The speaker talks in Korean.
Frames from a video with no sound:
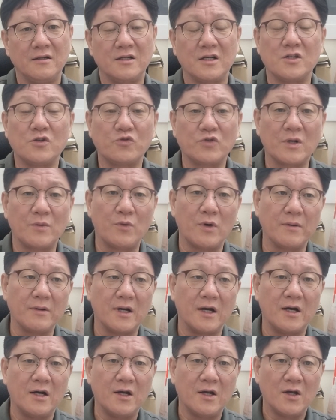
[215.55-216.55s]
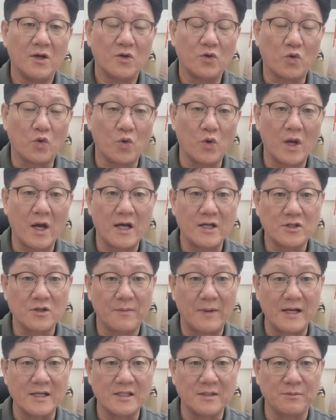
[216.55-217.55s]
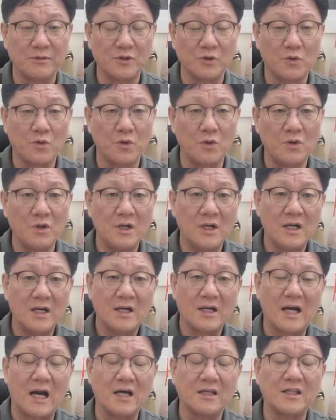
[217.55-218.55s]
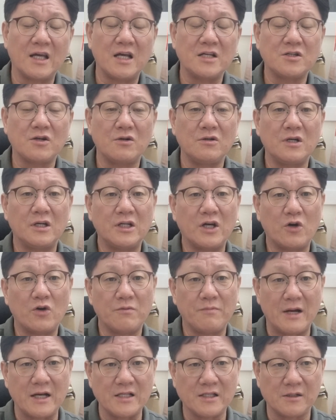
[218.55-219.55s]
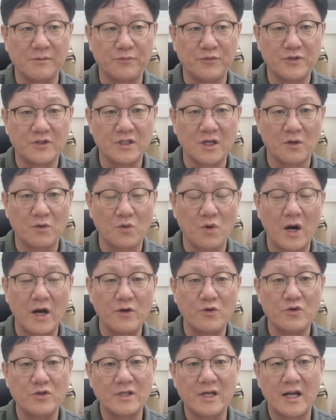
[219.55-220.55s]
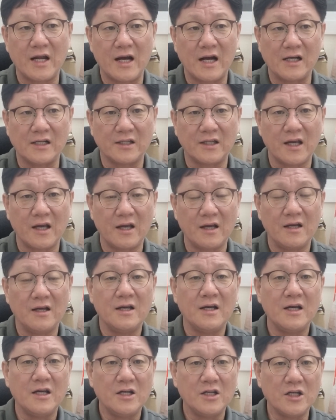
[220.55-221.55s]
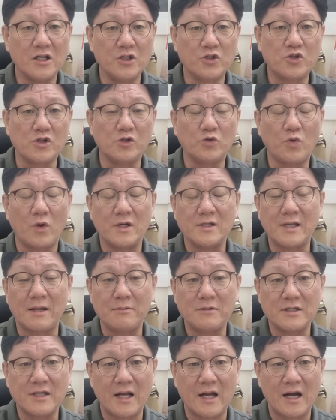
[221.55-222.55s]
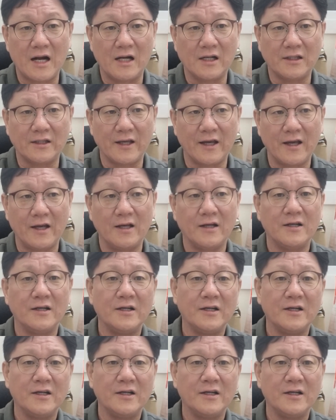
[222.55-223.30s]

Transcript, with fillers: 그래서 우리가 뭔가 교회 와서 말씀을 듣고 강다에서 흘러나오는 말씀을 붙잡고 하루를 살아갈 때, 일주일 동안 삶을 살아갈 때,